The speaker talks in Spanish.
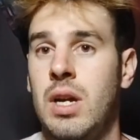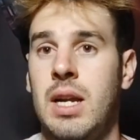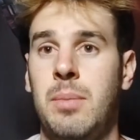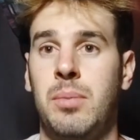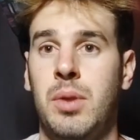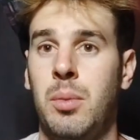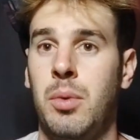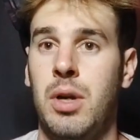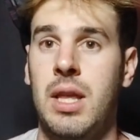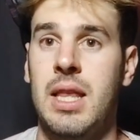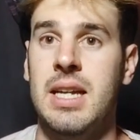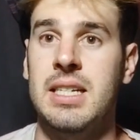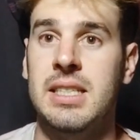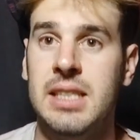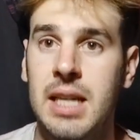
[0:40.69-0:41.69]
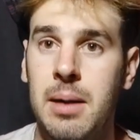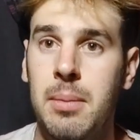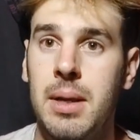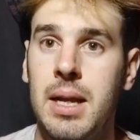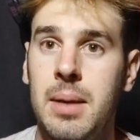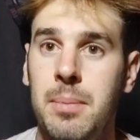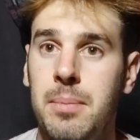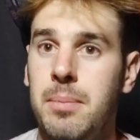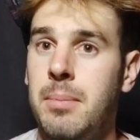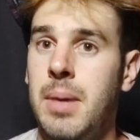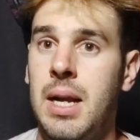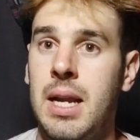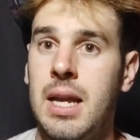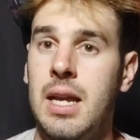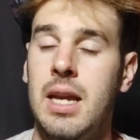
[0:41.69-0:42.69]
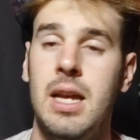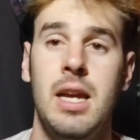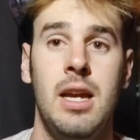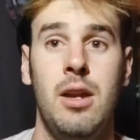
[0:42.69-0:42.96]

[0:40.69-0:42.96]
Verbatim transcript: criptomoneda estable, ¿vale?